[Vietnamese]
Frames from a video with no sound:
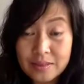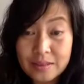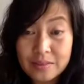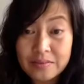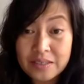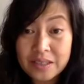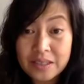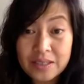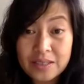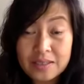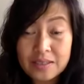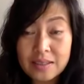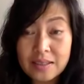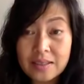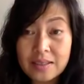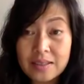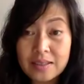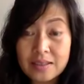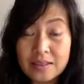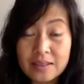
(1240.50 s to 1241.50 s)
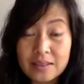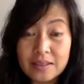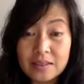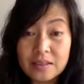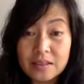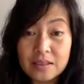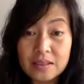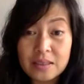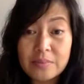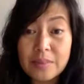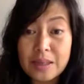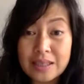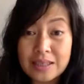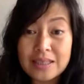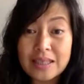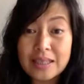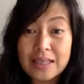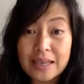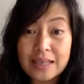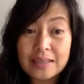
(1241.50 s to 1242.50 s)
tại vì liên trả lời thì khi mà
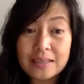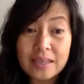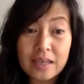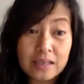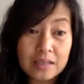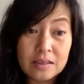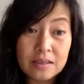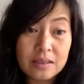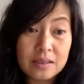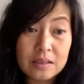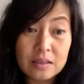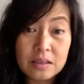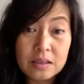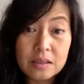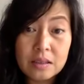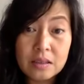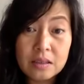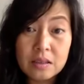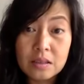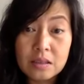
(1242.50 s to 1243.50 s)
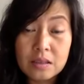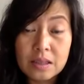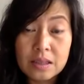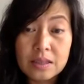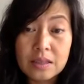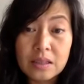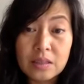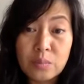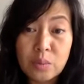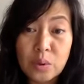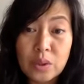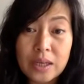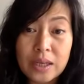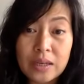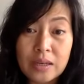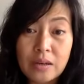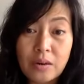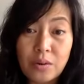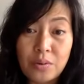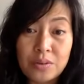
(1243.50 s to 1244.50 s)
người ta đang giận thì người ta chỉ muốn
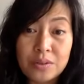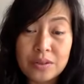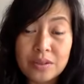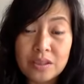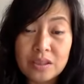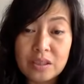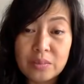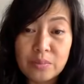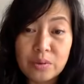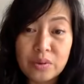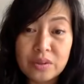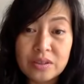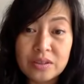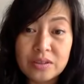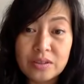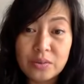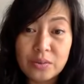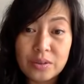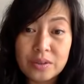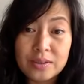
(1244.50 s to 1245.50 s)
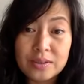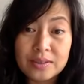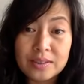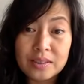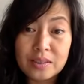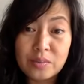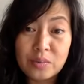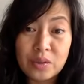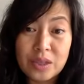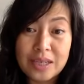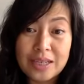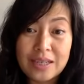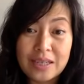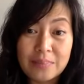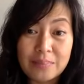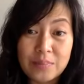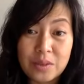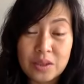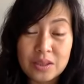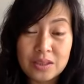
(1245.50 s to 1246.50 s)
gây lộn người ta chỉ muốn chửi rủa người ta chỉ muốn đánh
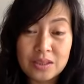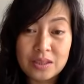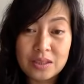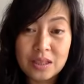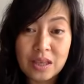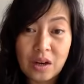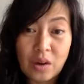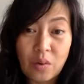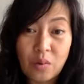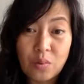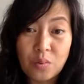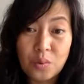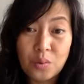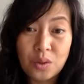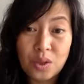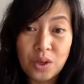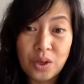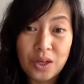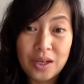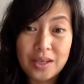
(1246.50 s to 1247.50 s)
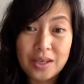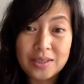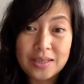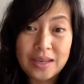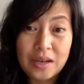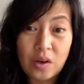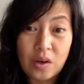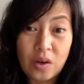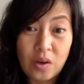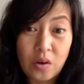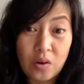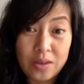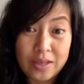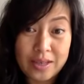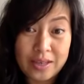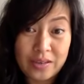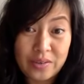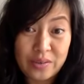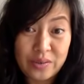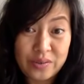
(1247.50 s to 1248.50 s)
đập thôi chứ người ta đâu có muốn nói lời nhạc ngọt
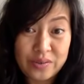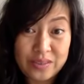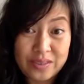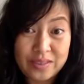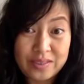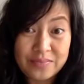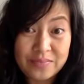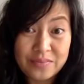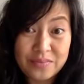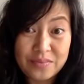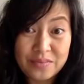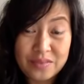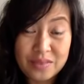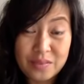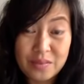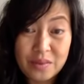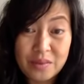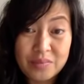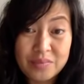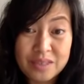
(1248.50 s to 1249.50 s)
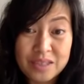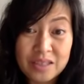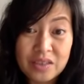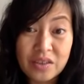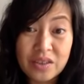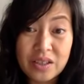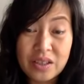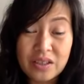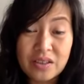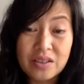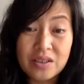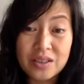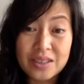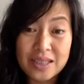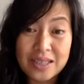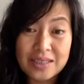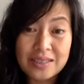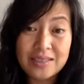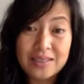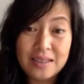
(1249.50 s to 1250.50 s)
ngào đúng không chỉ có những người
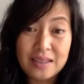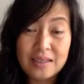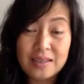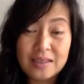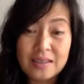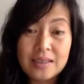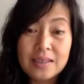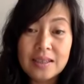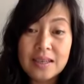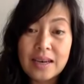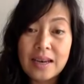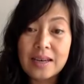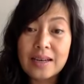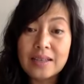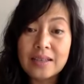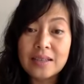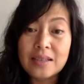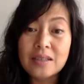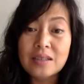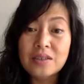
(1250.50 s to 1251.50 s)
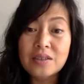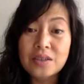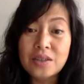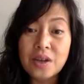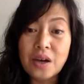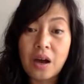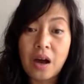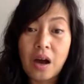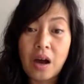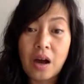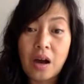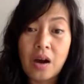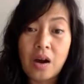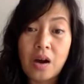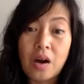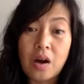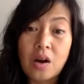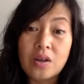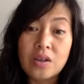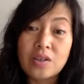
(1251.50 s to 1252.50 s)
thánh nhân hay là những người à,
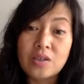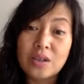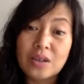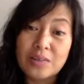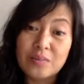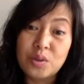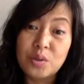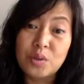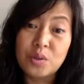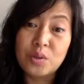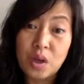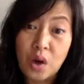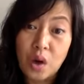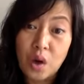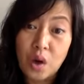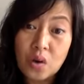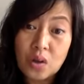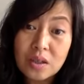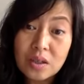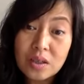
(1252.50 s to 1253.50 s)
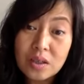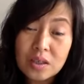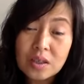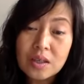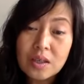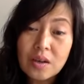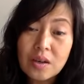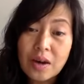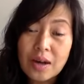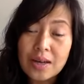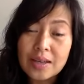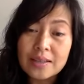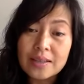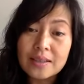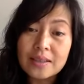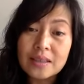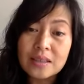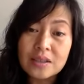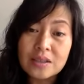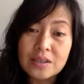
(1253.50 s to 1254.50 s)
họ có trí tuệ cảm xúc tốt hoặc là
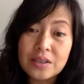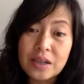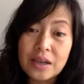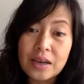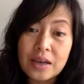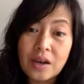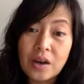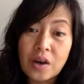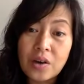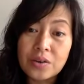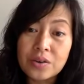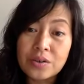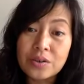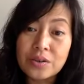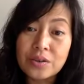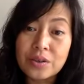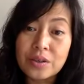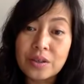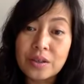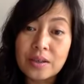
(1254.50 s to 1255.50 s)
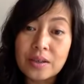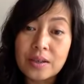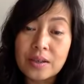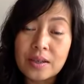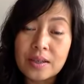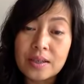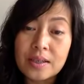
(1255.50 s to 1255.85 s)
những người à, họ được à,